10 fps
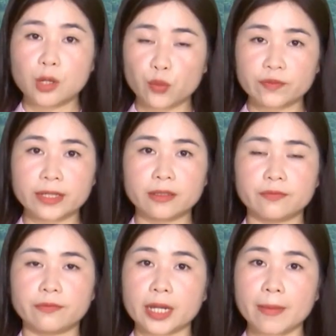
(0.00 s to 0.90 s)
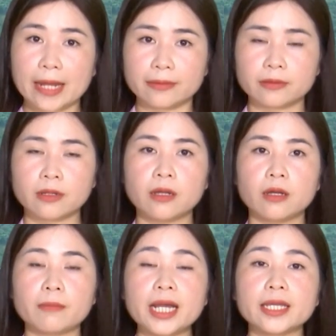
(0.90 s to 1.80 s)
Thưa quý vị và các bạn,
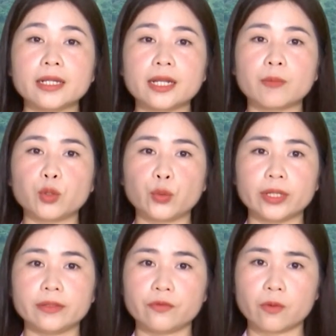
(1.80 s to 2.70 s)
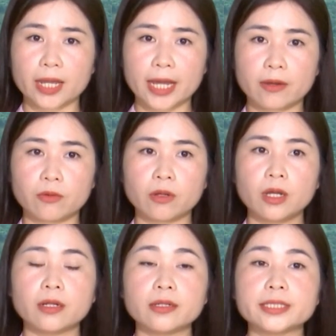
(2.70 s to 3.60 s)
Bắc Yên là một huyện vùng cao,
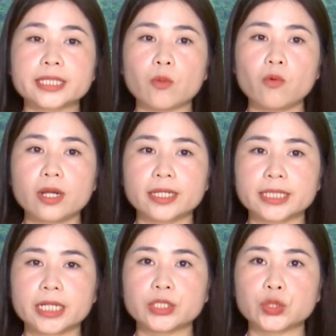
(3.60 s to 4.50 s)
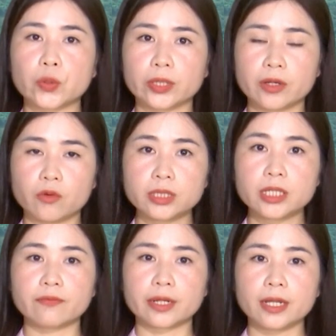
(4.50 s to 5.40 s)
đời sống của người dân chủ yếu
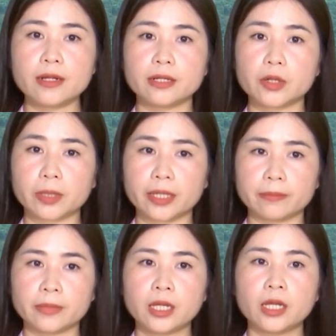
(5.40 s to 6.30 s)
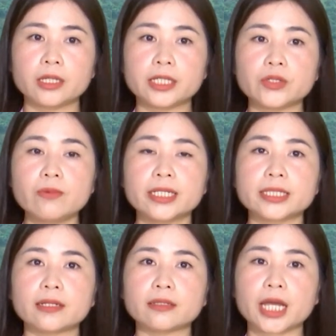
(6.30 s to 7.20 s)
dựa vào đất nông nghiệp để giúp
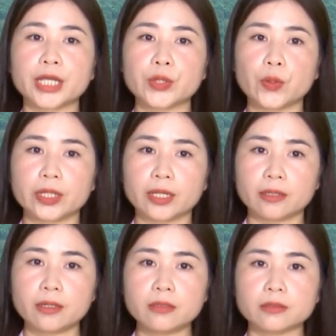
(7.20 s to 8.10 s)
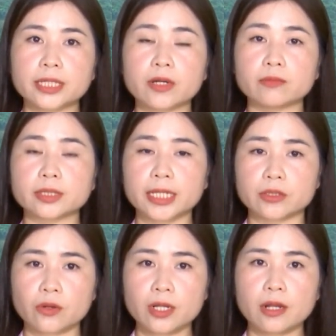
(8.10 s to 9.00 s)
người dân thay đổi nhận thức trong
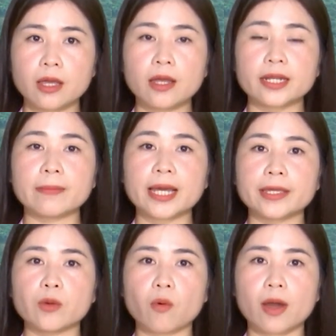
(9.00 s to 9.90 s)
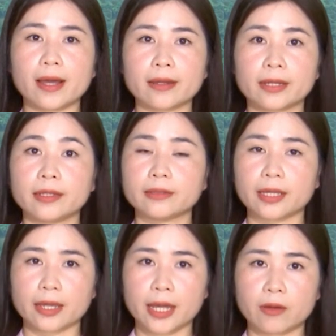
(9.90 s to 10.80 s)
sản xuất, đem lại hiệu quả kinh
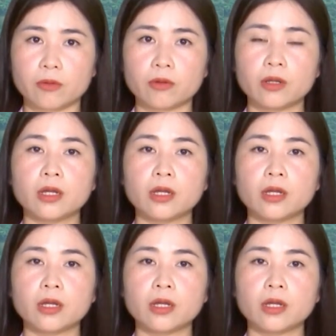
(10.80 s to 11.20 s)
tế cao.